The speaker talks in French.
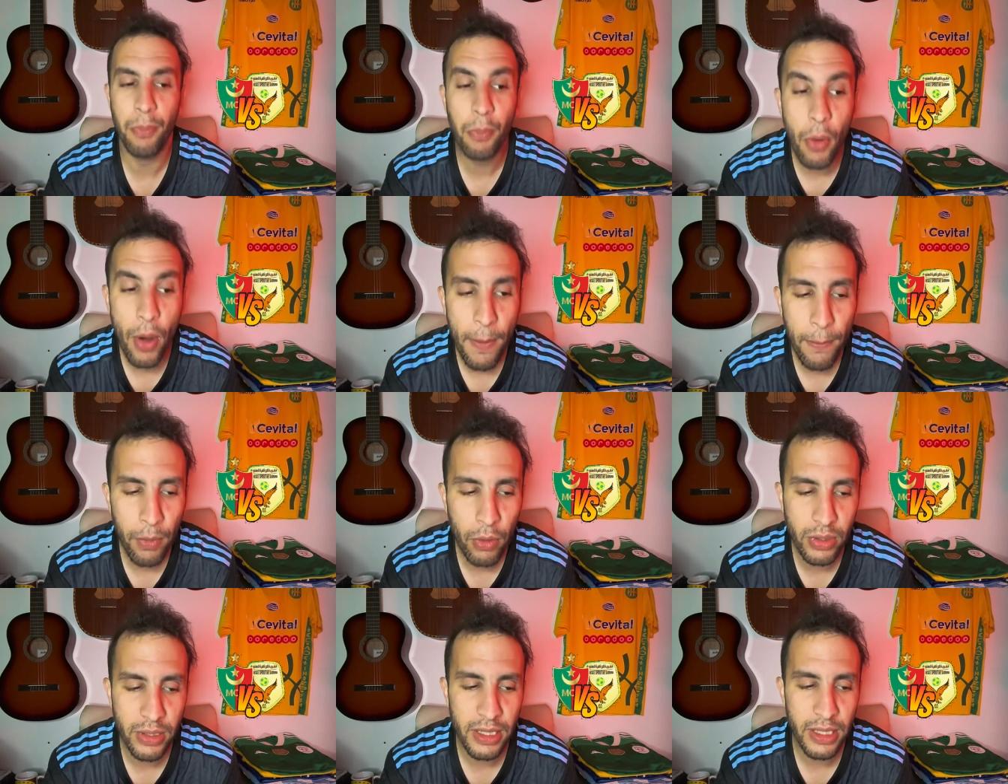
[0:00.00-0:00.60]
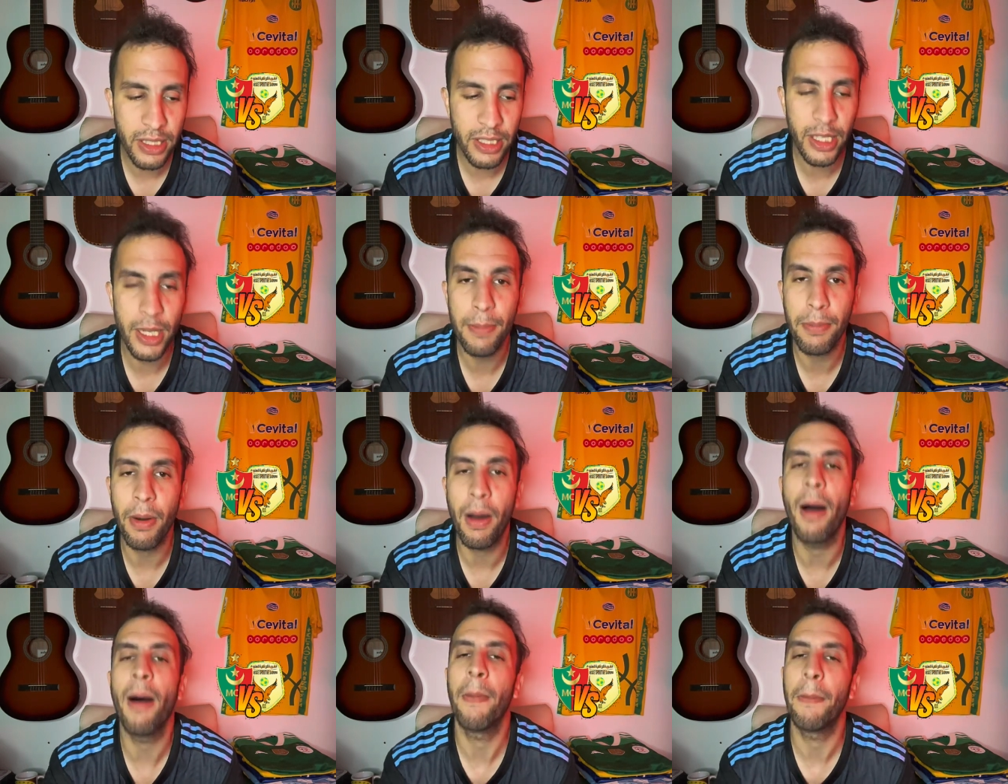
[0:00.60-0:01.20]
peu importe l'équipe
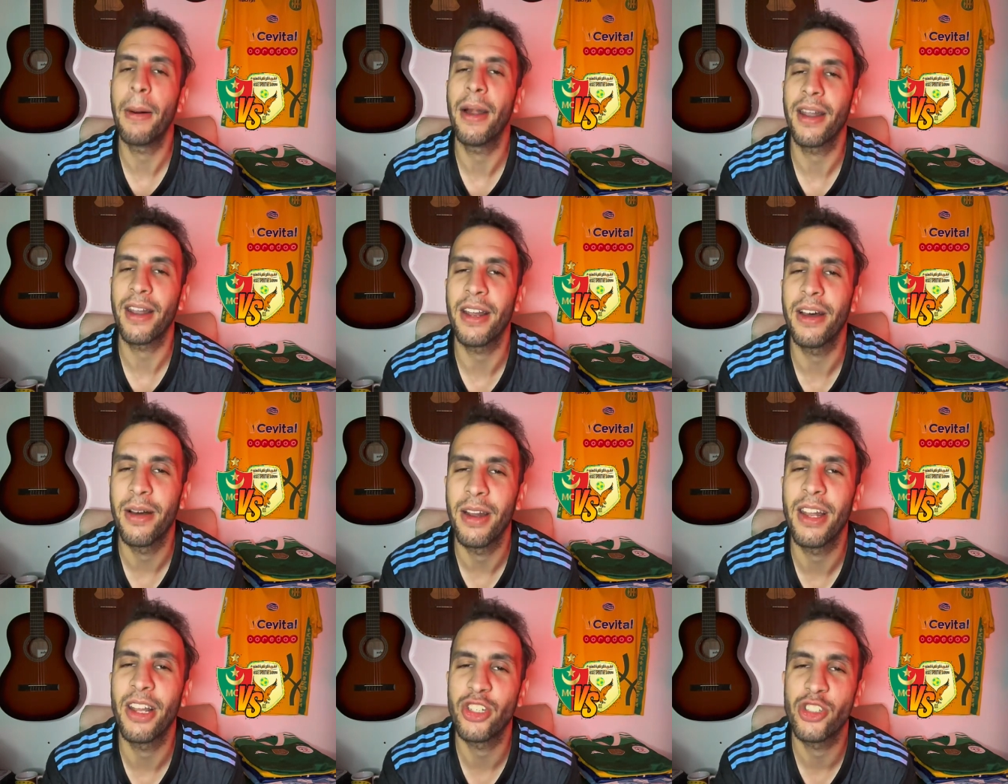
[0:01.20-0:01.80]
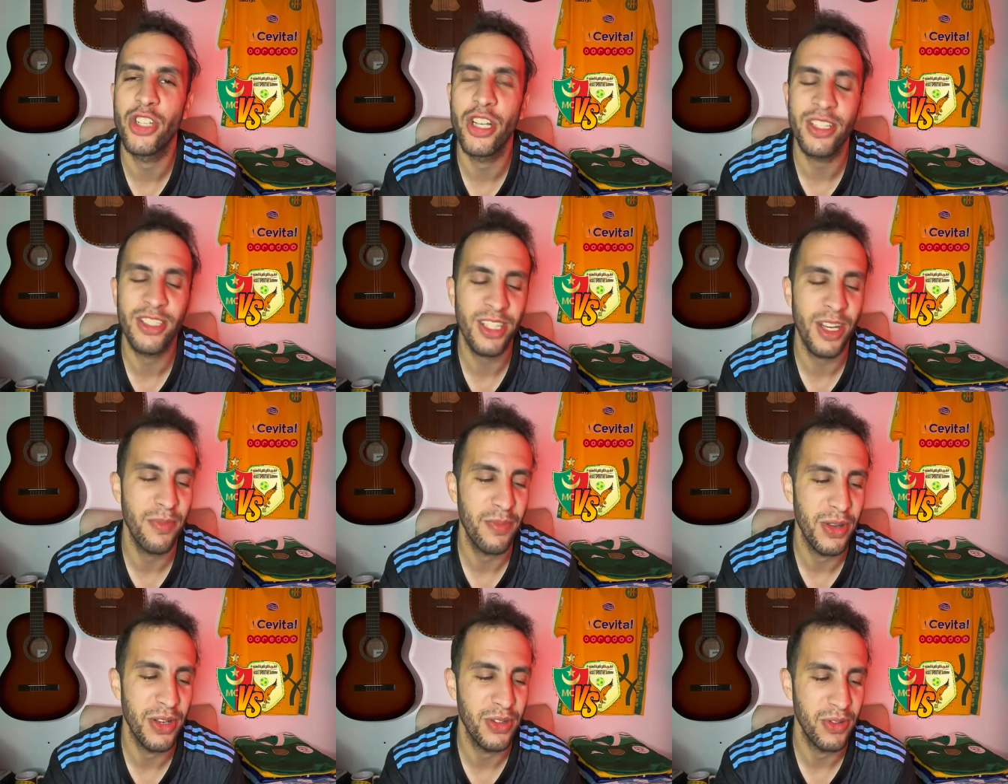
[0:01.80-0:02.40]
à part la, GSK
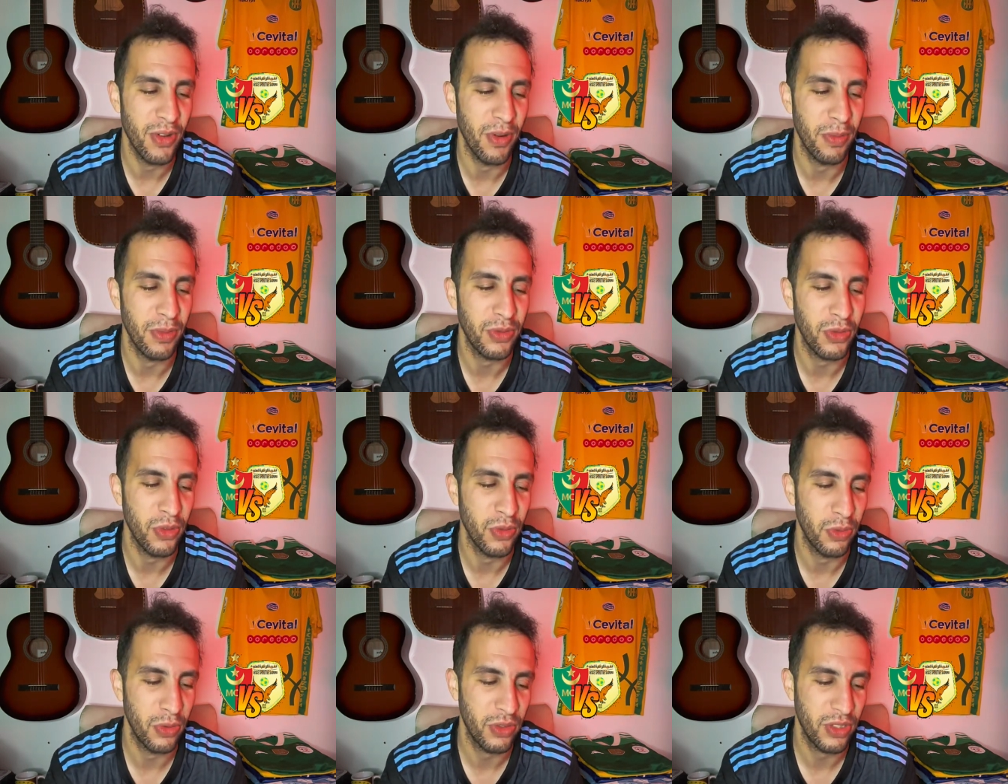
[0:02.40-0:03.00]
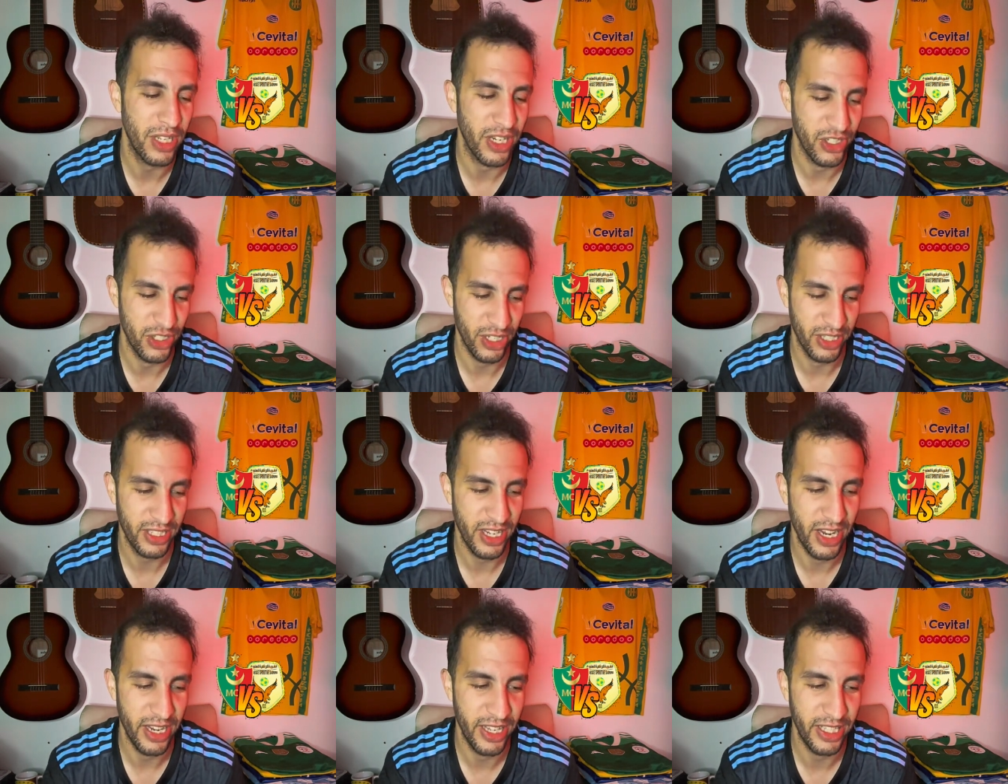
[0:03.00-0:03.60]
bien sûr parce que je pense que la
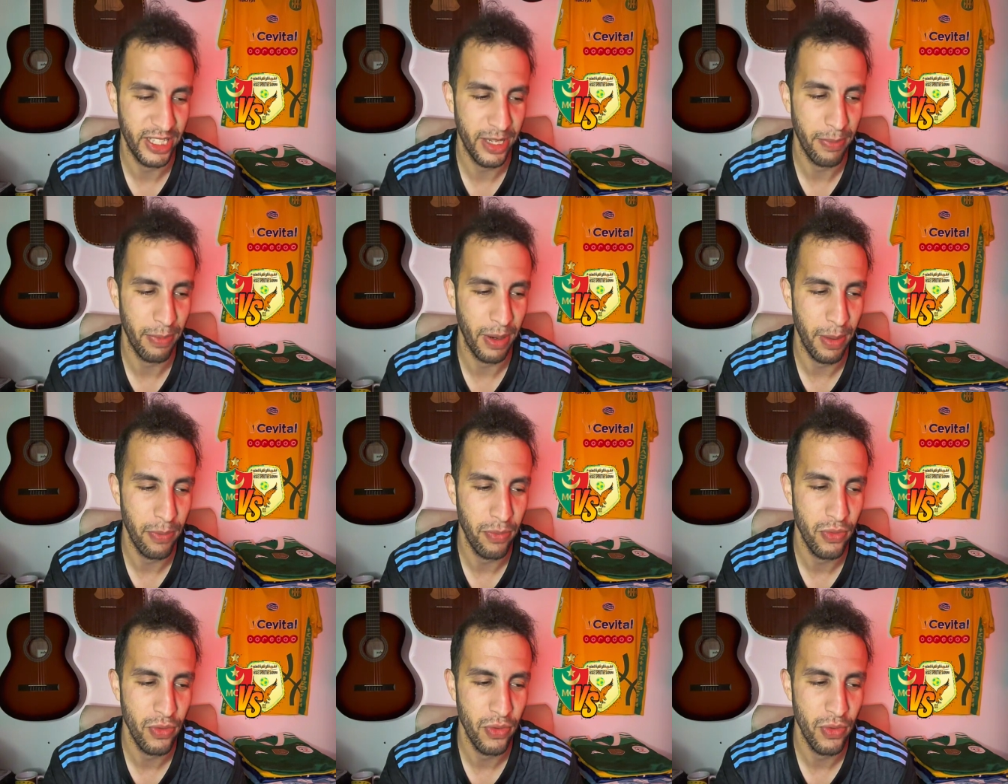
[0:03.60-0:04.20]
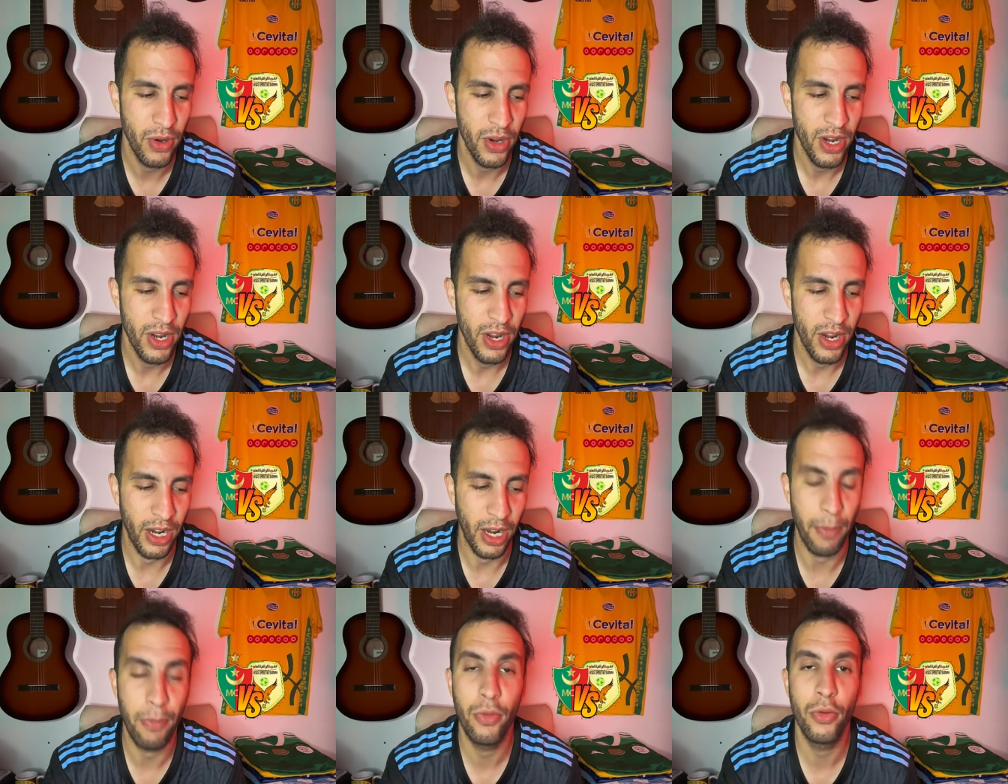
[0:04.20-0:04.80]
GSK est l'équipe la plus
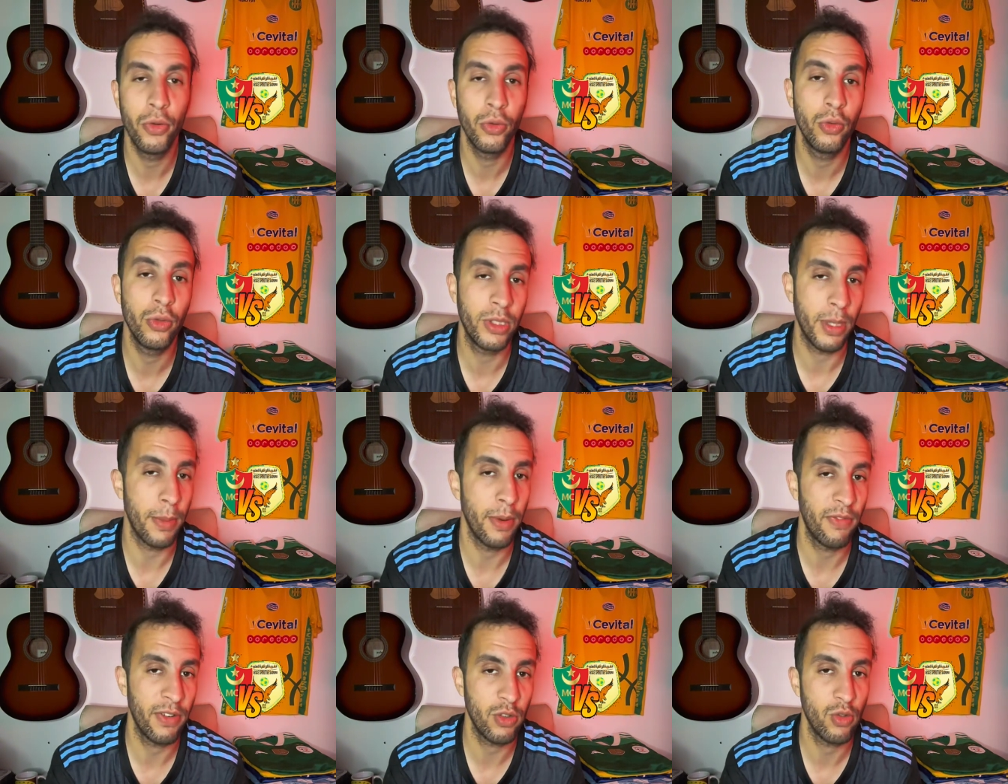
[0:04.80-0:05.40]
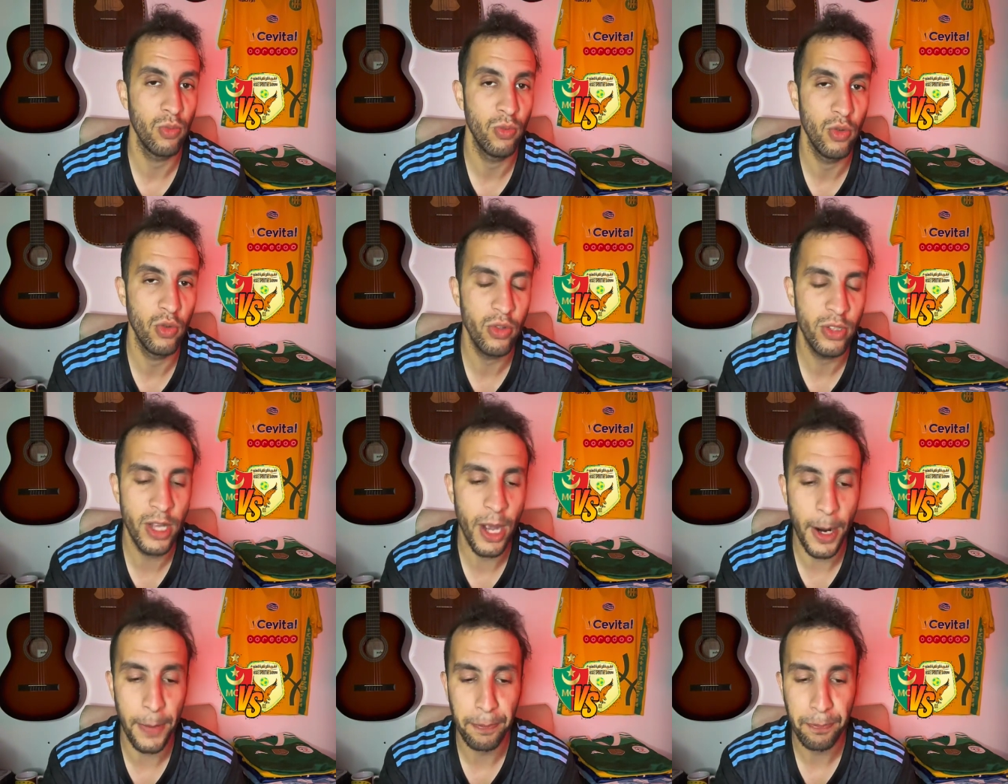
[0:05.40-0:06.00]
la plus redoutable face au
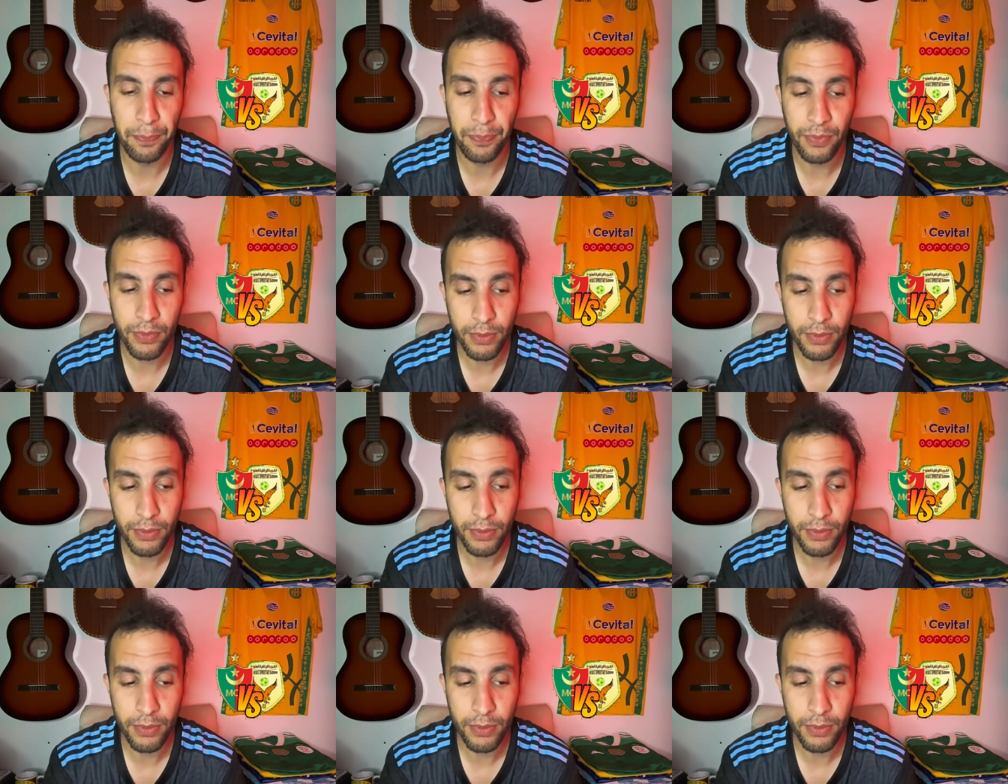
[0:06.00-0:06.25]
Mouloudia